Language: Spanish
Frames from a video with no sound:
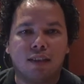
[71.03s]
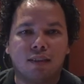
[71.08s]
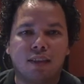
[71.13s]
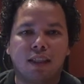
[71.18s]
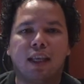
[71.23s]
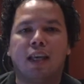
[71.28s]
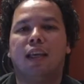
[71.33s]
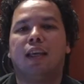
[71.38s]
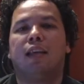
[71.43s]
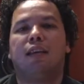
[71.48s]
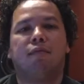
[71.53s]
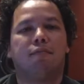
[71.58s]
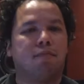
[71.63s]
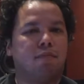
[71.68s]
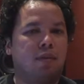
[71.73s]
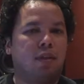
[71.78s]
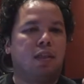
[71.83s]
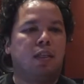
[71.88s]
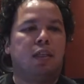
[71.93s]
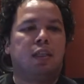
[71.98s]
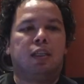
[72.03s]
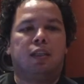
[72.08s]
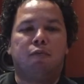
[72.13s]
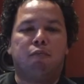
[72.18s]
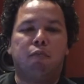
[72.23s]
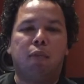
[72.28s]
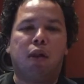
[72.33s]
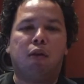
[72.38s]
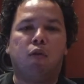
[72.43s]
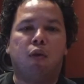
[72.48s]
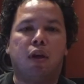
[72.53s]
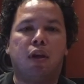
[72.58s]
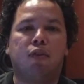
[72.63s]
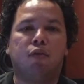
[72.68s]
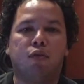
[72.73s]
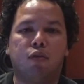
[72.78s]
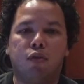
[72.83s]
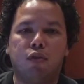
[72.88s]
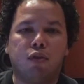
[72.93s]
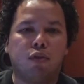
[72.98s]
Así que Bellway
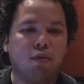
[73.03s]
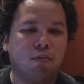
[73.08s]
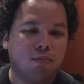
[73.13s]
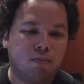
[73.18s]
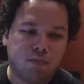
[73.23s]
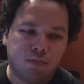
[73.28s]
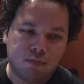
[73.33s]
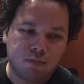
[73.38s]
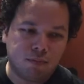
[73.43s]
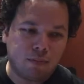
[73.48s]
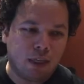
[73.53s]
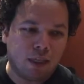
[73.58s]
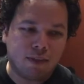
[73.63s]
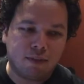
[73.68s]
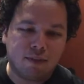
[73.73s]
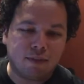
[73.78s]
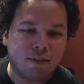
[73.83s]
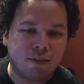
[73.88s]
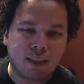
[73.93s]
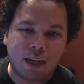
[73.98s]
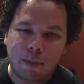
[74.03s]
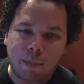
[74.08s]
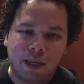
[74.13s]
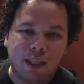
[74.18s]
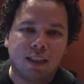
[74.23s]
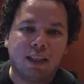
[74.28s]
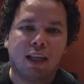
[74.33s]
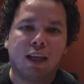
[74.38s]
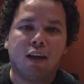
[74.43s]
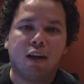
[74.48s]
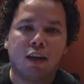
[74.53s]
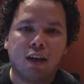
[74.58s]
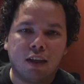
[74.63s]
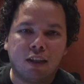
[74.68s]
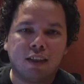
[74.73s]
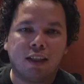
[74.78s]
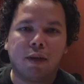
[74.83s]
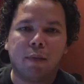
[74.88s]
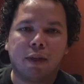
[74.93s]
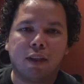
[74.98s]
Studios es tremenda,
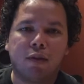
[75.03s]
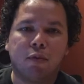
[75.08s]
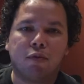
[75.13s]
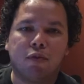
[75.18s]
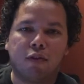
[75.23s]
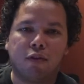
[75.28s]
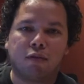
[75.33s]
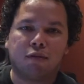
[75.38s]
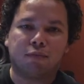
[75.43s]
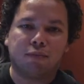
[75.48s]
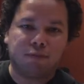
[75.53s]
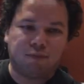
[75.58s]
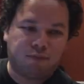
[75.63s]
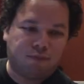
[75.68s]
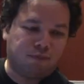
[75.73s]
tremenda opción.